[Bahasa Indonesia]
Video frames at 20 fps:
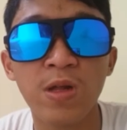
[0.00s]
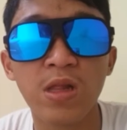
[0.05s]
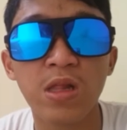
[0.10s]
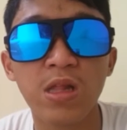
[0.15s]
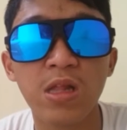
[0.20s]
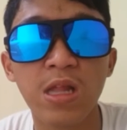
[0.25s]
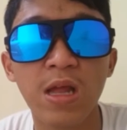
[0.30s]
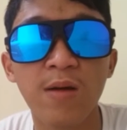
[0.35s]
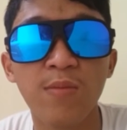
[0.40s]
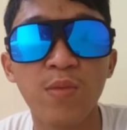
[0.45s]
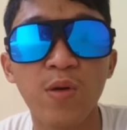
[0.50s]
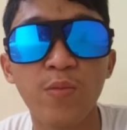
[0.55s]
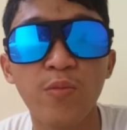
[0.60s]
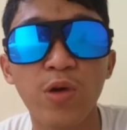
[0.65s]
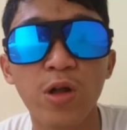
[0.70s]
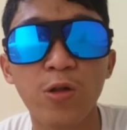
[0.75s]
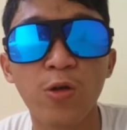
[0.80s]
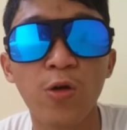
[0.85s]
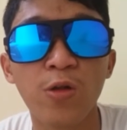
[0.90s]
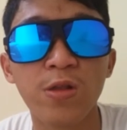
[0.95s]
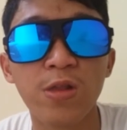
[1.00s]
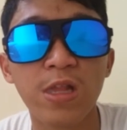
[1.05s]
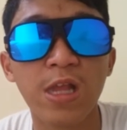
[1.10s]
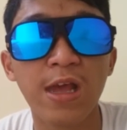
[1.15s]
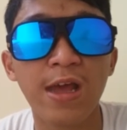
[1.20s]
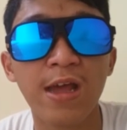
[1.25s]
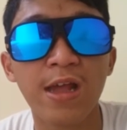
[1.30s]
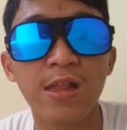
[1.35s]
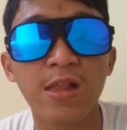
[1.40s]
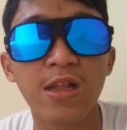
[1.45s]
yang membuat
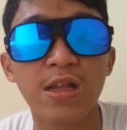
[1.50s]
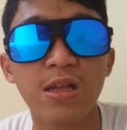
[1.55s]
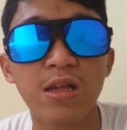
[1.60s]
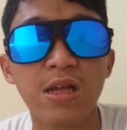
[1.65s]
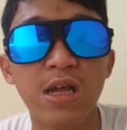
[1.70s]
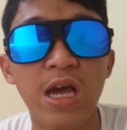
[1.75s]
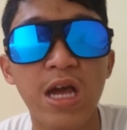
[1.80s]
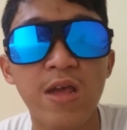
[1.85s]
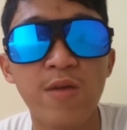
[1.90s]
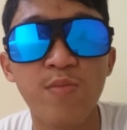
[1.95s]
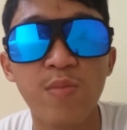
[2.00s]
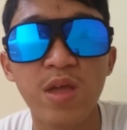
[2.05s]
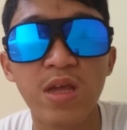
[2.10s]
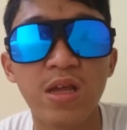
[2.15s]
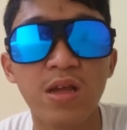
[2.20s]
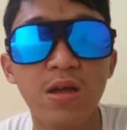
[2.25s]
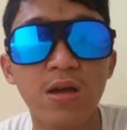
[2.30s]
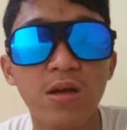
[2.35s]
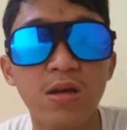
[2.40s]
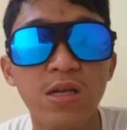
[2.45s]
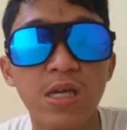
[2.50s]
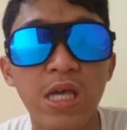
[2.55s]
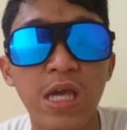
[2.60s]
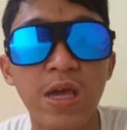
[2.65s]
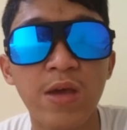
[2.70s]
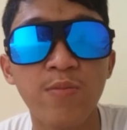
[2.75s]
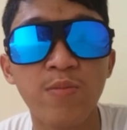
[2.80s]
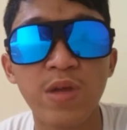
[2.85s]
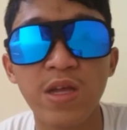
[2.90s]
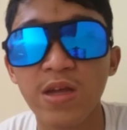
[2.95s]
konten gaming
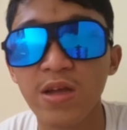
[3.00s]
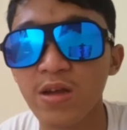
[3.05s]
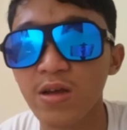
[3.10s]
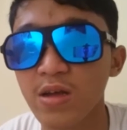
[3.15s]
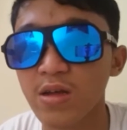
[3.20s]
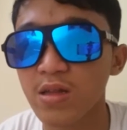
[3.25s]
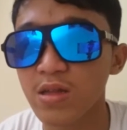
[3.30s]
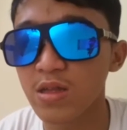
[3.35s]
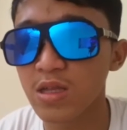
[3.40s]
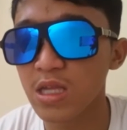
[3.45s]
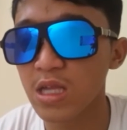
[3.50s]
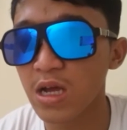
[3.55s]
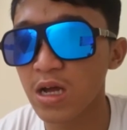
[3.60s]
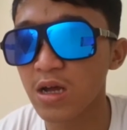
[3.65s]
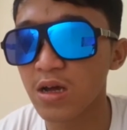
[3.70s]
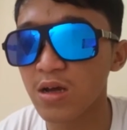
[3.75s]
gaming yang